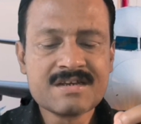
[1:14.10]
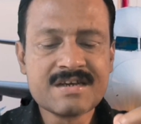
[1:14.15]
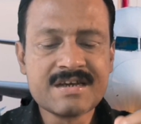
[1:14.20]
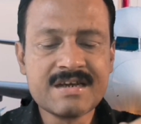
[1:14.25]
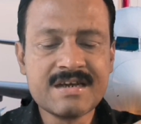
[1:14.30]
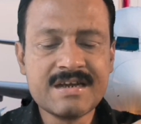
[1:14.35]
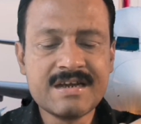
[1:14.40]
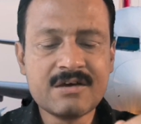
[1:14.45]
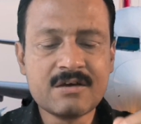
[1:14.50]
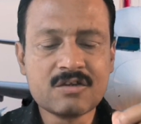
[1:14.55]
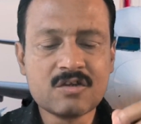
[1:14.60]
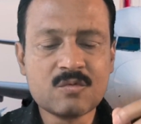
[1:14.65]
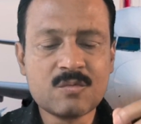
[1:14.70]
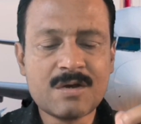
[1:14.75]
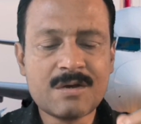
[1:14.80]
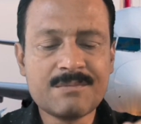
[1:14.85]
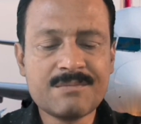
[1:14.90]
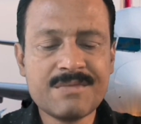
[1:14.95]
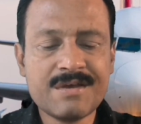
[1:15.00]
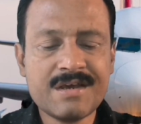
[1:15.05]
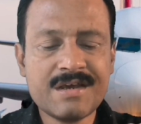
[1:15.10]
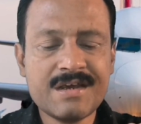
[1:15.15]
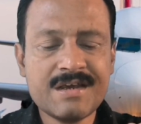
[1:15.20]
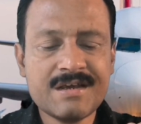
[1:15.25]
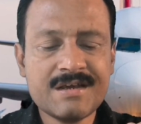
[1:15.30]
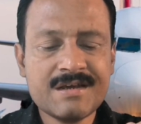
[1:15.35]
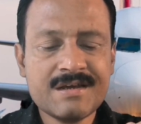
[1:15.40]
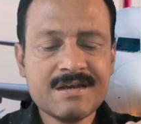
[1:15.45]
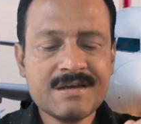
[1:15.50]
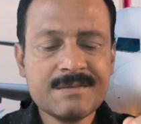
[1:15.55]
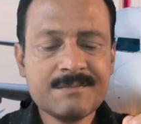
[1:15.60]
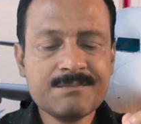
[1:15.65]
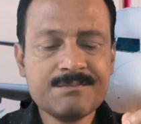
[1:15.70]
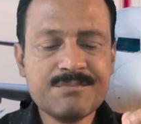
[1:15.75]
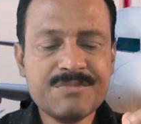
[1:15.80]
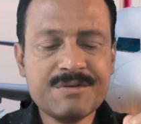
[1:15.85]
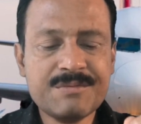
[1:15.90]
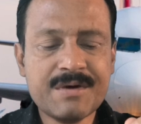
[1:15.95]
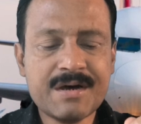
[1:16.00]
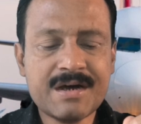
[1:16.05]
ছেলে অথবা মেয়ে
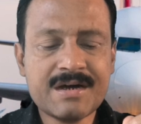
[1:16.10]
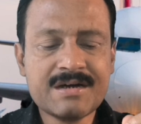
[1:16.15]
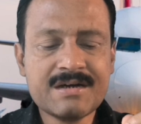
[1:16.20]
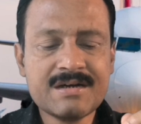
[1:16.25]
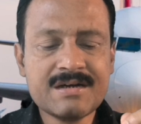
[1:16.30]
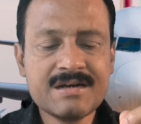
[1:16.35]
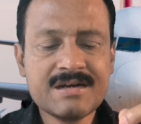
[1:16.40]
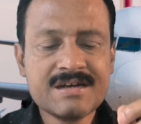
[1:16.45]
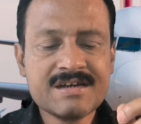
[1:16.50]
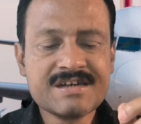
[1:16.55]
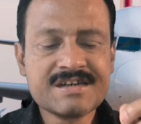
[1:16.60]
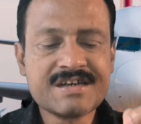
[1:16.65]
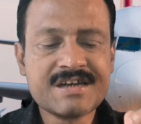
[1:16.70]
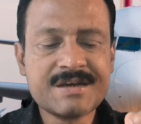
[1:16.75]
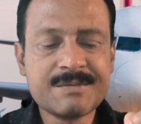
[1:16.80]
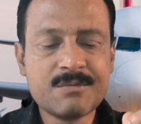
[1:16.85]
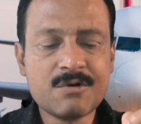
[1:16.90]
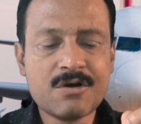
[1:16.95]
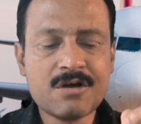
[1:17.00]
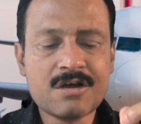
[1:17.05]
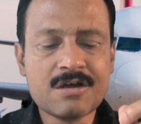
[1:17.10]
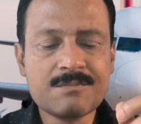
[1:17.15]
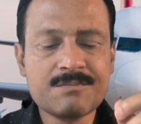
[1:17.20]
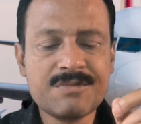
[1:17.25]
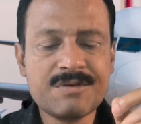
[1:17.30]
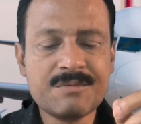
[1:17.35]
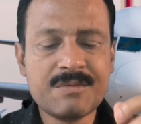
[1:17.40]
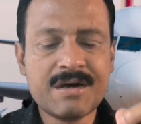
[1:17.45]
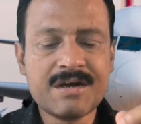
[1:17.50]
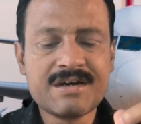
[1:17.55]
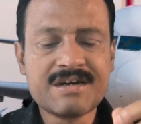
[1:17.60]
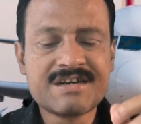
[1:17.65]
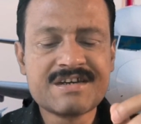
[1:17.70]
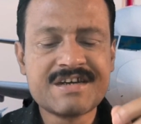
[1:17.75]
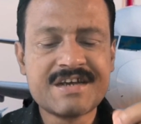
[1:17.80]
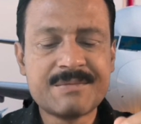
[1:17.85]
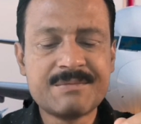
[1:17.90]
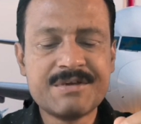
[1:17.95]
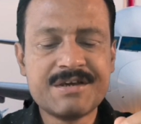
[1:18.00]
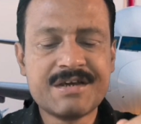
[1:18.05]
বিমান সেবক বিমান
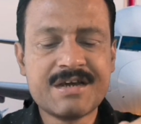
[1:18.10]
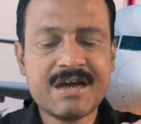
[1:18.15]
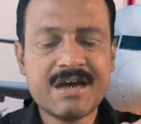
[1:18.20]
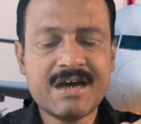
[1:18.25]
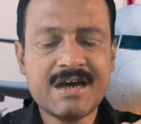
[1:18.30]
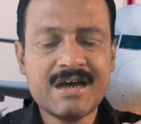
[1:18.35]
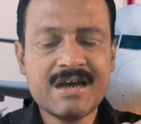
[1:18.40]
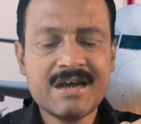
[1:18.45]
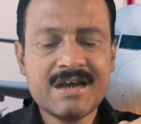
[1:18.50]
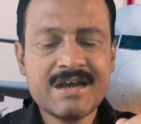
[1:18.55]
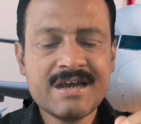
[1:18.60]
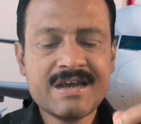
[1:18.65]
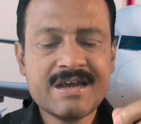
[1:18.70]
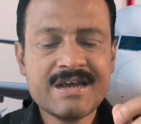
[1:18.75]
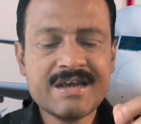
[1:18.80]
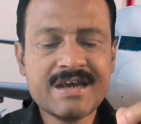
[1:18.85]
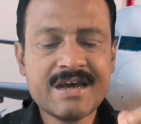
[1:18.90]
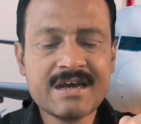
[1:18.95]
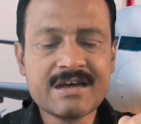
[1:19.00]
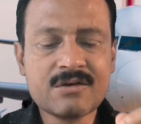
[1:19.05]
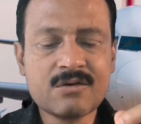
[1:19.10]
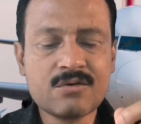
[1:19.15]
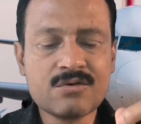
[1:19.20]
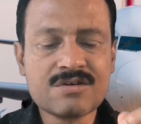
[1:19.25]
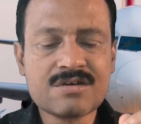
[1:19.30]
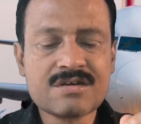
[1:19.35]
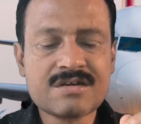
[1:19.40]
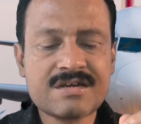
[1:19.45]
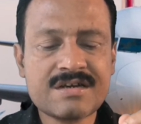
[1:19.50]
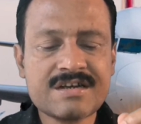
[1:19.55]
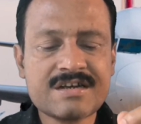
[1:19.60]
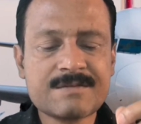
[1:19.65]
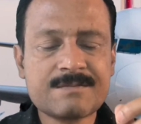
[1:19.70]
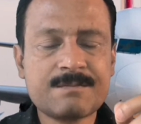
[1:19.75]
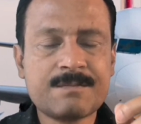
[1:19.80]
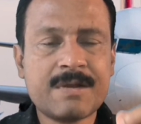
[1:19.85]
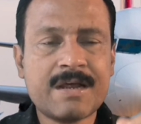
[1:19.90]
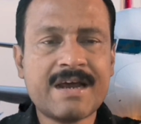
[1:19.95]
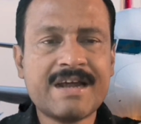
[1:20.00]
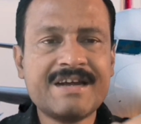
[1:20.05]
সেবিকা এয়ার হোস্টেস
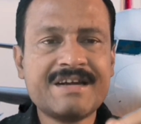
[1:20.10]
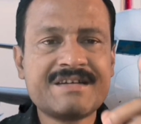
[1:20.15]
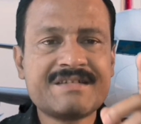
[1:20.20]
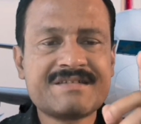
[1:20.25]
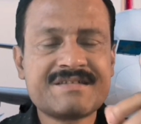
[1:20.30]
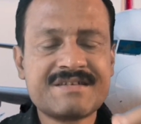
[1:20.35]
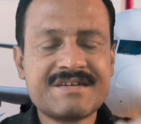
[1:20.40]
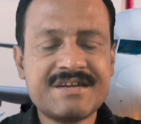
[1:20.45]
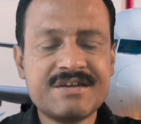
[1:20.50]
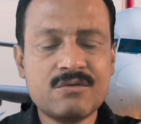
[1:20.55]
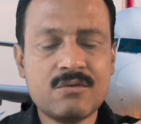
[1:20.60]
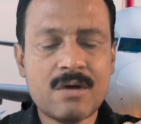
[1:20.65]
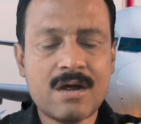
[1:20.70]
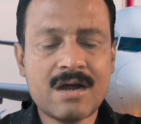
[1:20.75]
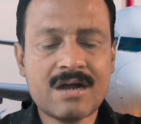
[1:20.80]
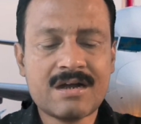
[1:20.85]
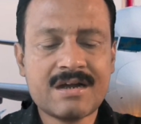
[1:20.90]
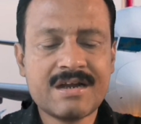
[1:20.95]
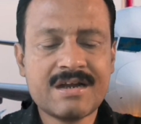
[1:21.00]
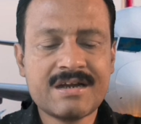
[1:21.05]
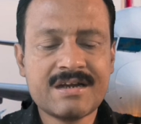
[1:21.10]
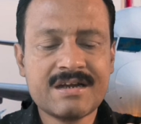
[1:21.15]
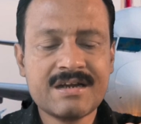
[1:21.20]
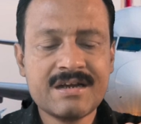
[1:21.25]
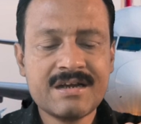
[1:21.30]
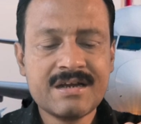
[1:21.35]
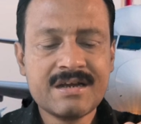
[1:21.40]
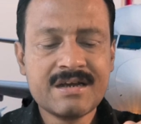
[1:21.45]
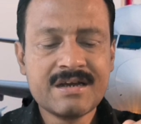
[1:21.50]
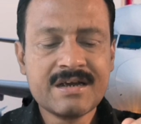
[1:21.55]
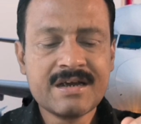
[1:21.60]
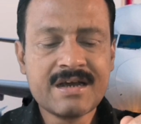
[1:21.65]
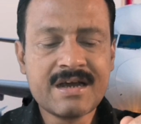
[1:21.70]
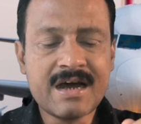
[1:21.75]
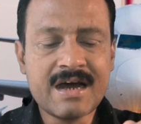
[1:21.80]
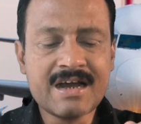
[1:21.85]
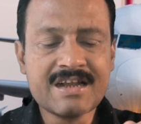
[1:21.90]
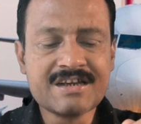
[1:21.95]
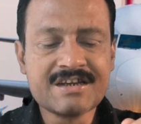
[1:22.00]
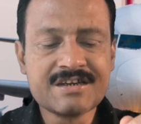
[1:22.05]
ফ্লাইট স্টিওয়ার্ডের
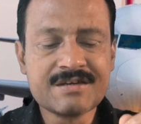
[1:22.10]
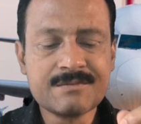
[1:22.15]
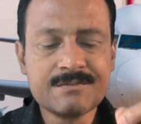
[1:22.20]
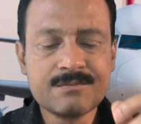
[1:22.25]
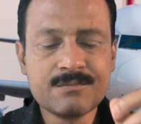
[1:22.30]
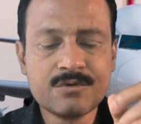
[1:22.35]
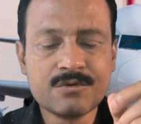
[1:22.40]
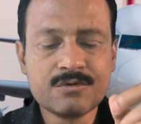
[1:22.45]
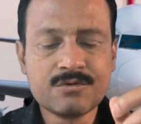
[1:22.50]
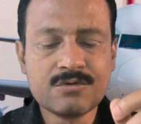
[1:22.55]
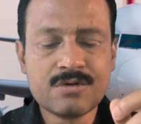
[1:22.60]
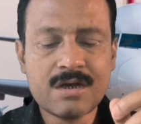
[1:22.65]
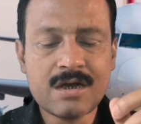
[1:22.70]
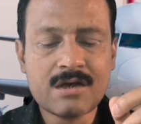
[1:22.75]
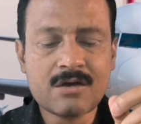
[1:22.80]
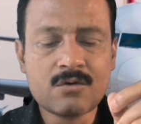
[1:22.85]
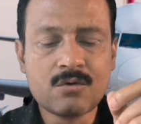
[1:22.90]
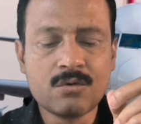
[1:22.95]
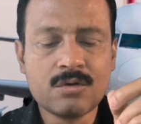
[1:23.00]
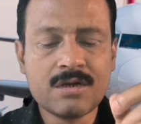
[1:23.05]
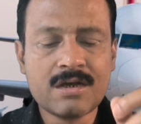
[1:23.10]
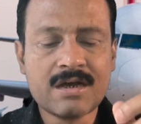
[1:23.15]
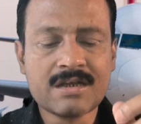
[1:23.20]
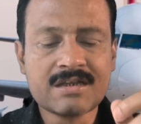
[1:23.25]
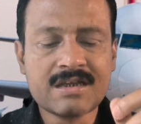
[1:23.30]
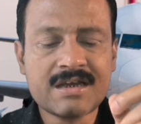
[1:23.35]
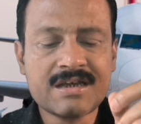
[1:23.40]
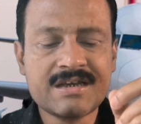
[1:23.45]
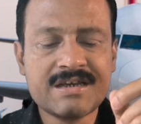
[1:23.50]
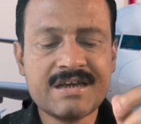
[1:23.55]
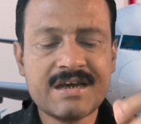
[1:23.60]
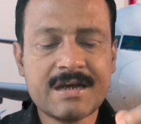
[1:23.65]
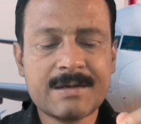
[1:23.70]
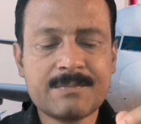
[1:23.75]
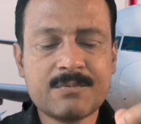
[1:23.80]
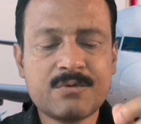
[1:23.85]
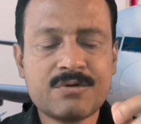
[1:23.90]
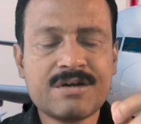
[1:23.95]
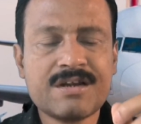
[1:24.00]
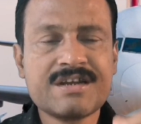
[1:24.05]
কাজ বন্ধুরা কলকাতা
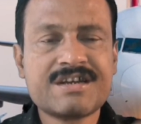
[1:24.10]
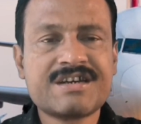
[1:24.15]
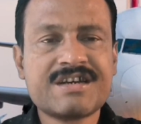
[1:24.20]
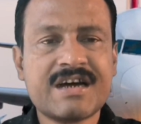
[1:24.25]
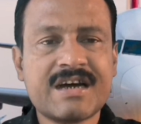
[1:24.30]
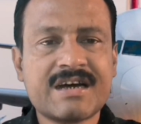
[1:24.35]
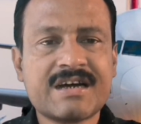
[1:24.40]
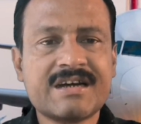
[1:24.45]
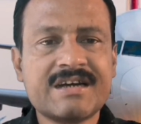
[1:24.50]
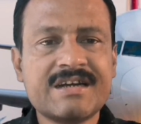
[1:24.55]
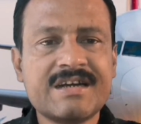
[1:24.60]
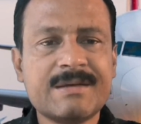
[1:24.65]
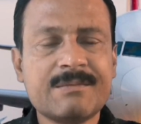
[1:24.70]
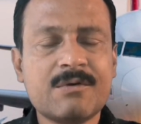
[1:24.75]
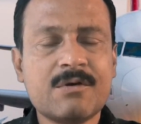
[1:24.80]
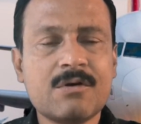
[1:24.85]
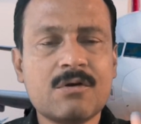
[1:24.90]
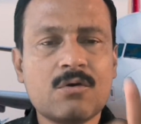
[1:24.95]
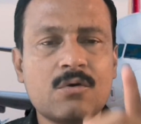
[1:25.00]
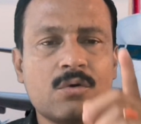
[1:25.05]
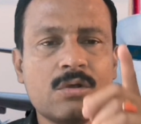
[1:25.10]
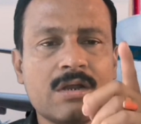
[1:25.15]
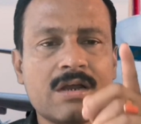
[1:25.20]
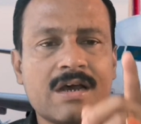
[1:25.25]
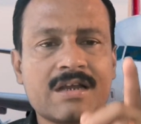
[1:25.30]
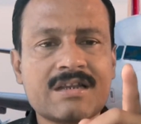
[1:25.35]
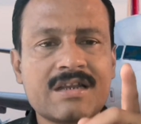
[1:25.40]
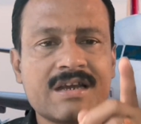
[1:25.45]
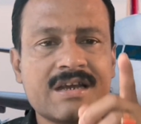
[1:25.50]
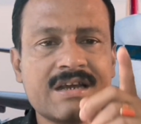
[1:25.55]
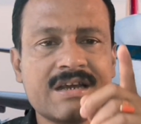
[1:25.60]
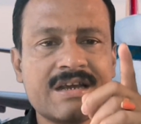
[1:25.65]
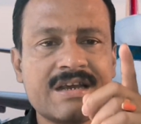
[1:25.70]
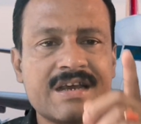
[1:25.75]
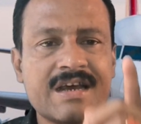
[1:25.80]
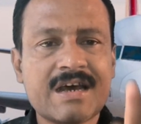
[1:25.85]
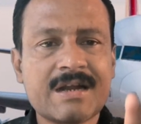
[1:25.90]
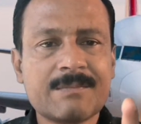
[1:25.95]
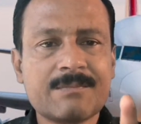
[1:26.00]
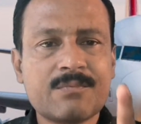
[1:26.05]
এয়ারপোর্টে চাকরি এবং কলকাতা
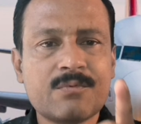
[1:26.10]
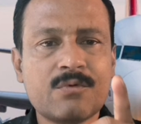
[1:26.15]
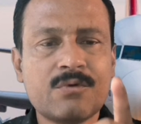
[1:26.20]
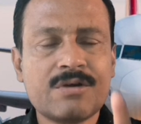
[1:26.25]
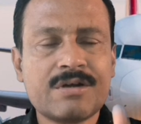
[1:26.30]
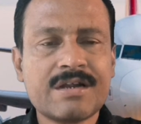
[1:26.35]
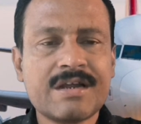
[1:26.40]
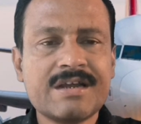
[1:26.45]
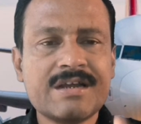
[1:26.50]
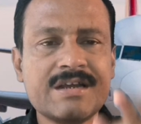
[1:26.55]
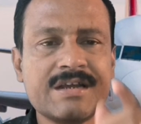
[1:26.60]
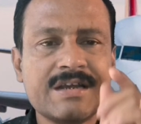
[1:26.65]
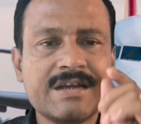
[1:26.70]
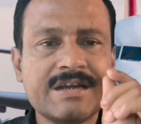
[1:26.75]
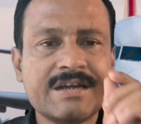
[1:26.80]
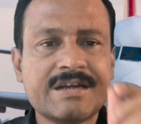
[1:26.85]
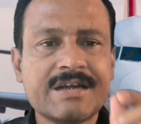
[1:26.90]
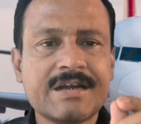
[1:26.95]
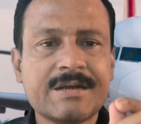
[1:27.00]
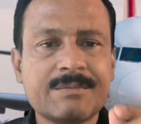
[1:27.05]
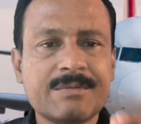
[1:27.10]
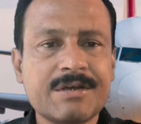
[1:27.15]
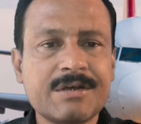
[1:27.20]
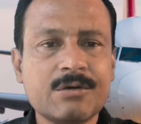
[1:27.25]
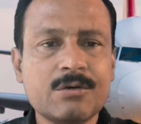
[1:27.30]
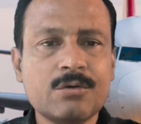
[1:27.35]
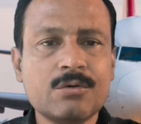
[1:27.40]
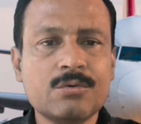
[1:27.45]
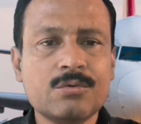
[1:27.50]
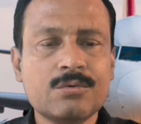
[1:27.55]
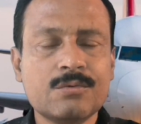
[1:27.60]
এয়ারপোর্টেই ইন্টারভিউ